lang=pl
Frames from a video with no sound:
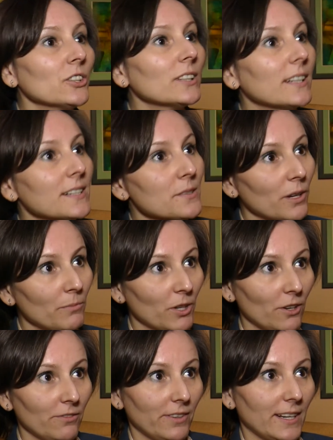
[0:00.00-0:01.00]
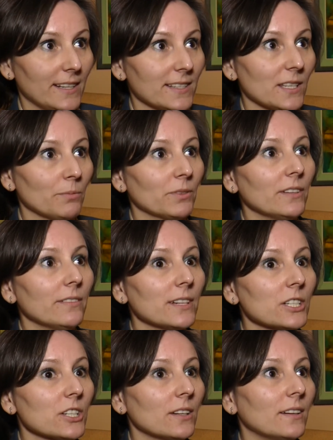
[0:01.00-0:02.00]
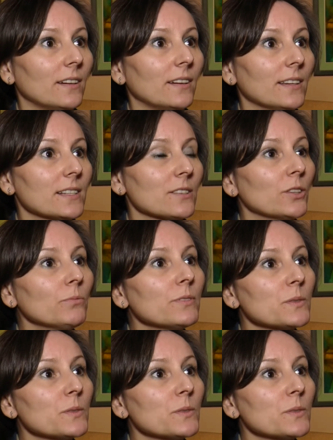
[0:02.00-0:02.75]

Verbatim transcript: organizujemy konferencję? Ponieważ e, jest to dobry